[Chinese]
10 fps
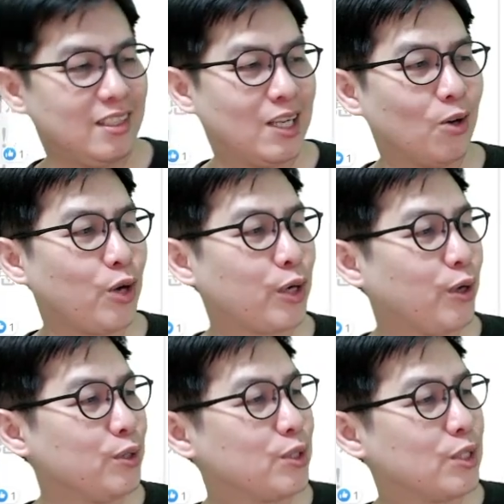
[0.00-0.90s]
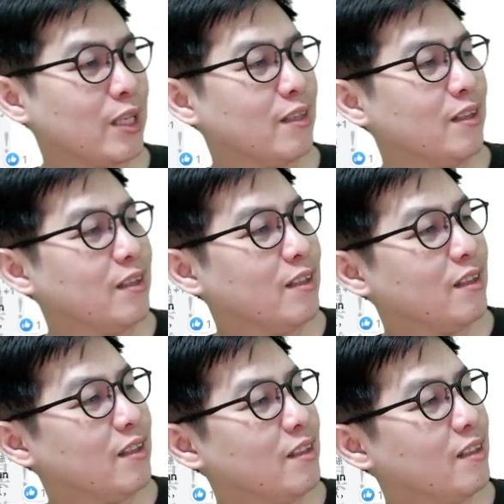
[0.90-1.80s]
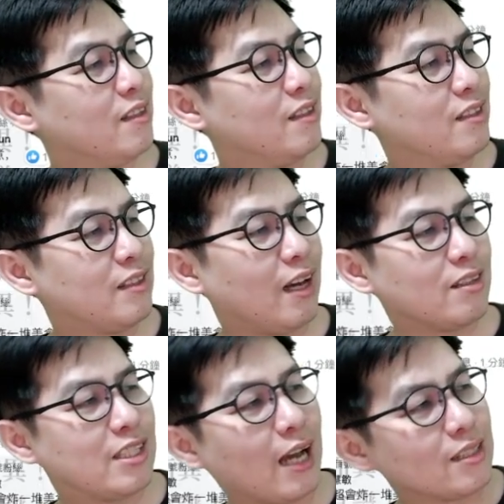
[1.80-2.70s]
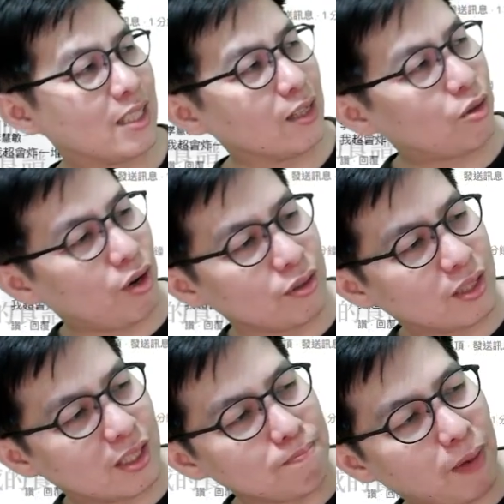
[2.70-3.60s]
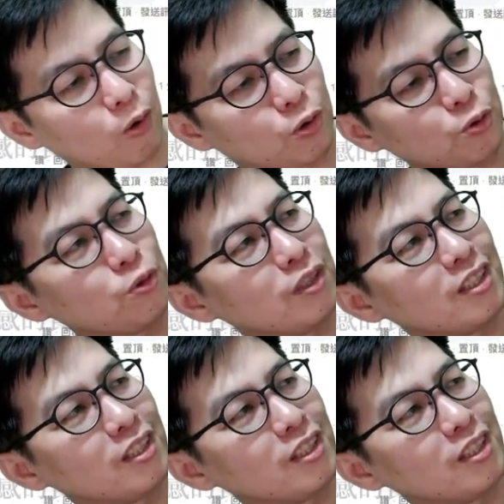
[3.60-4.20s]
秋葵鲑鱼卷，然后香煎鲑鱼杏鲍菇，